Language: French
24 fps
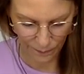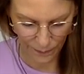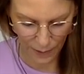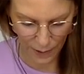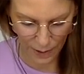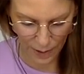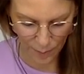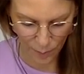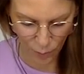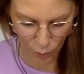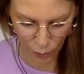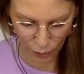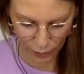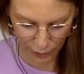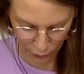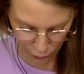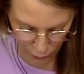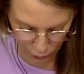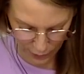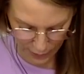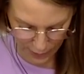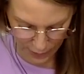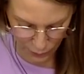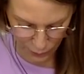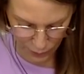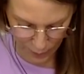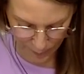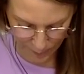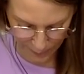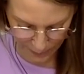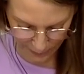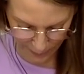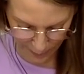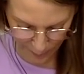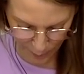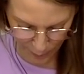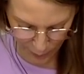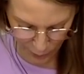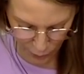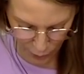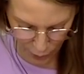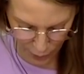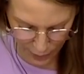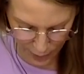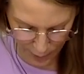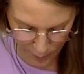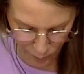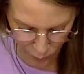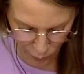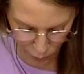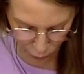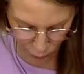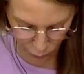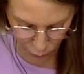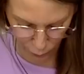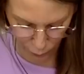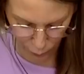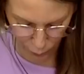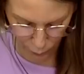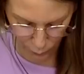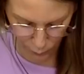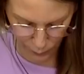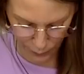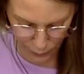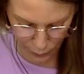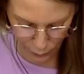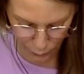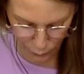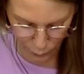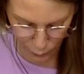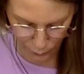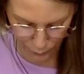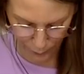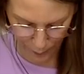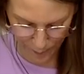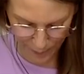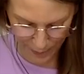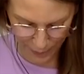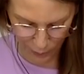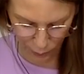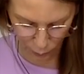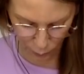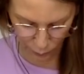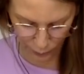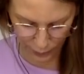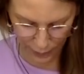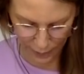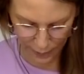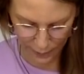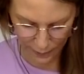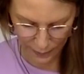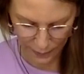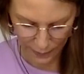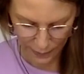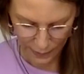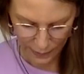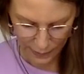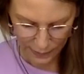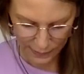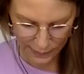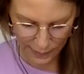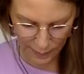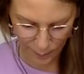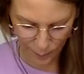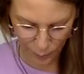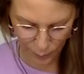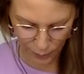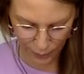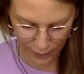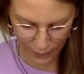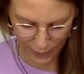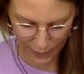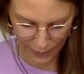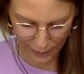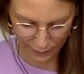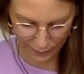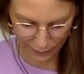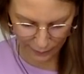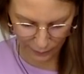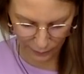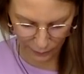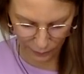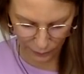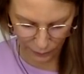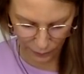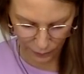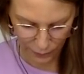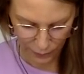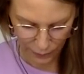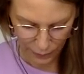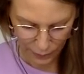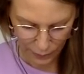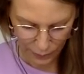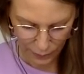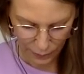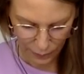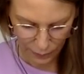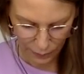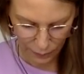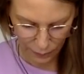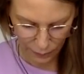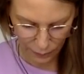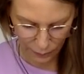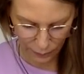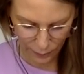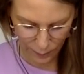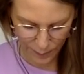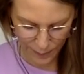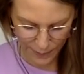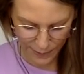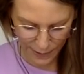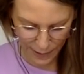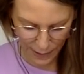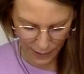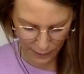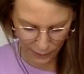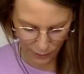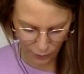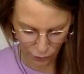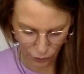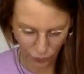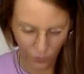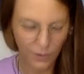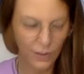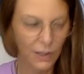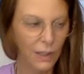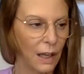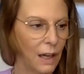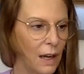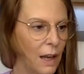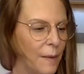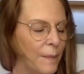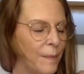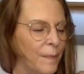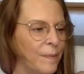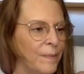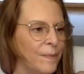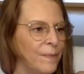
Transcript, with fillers: Un amour qui renaît, ça peut être un amour de, euh, oui, de, famille donc. Hein. Ça pourrait être, c'est bizarre ce que je vais dire là,